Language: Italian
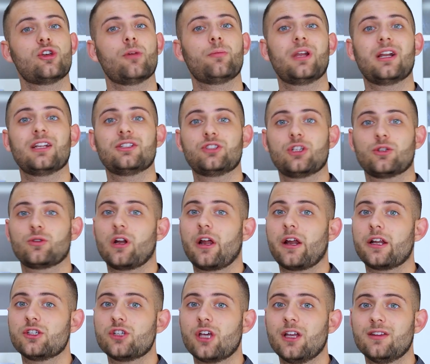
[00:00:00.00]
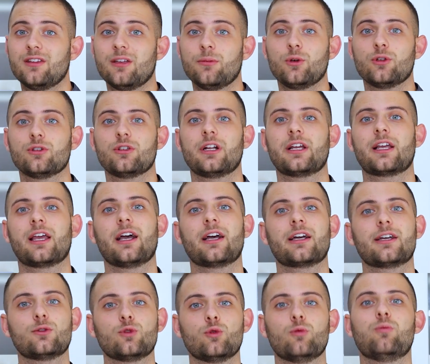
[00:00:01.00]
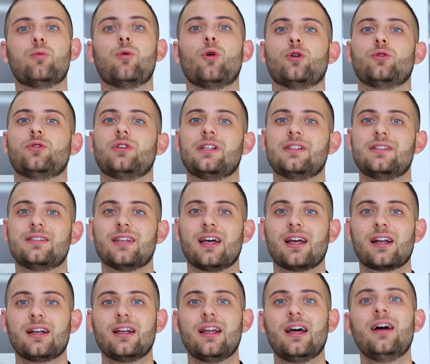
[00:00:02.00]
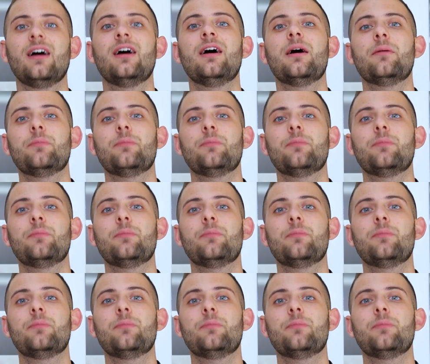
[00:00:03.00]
già bilanciato la ricetta in modo tale che anche tu puoi utilizzarla